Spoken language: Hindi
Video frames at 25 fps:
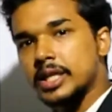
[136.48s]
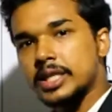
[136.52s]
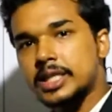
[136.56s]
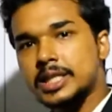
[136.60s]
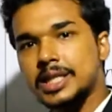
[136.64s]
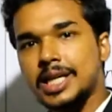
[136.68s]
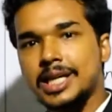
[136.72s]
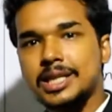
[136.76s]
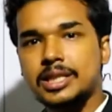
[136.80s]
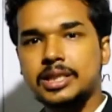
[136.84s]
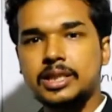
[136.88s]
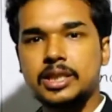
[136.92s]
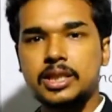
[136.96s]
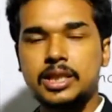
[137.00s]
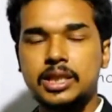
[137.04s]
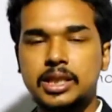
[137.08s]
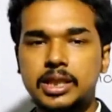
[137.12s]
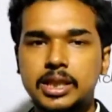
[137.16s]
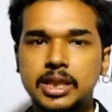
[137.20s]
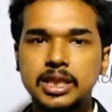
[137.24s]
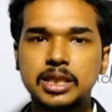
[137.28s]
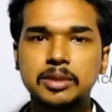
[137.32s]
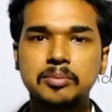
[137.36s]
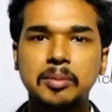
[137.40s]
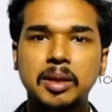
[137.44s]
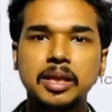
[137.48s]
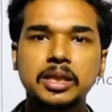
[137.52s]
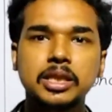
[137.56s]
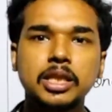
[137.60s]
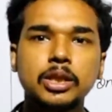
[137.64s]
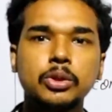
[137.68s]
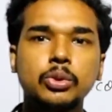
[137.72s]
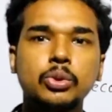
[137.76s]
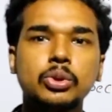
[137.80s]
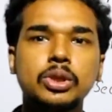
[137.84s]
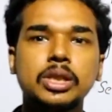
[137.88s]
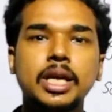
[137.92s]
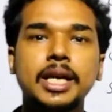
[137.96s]
इसका सीजीएस
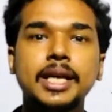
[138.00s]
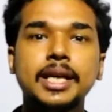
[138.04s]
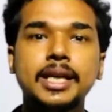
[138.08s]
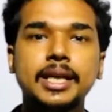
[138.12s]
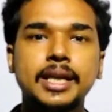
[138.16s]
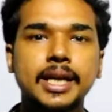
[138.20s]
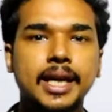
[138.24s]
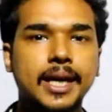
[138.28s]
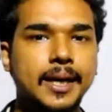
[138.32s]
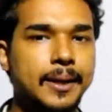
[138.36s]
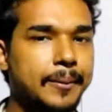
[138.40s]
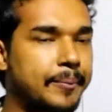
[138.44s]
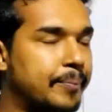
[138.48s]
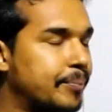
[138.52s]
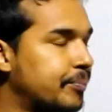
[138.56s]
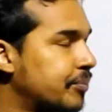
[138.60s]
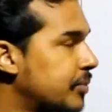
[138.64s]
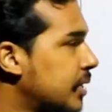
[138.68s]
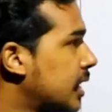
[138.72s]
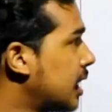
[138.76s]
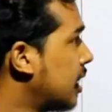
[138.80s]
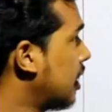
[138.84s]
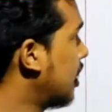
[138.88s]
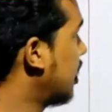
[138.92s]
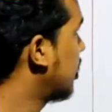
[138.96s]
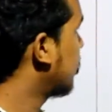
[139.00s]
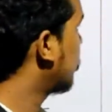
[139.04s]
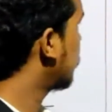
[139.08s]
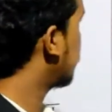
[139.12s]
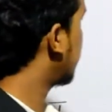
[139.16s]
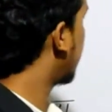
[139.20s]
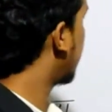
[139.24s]
मात्रक होता है ग्राम तो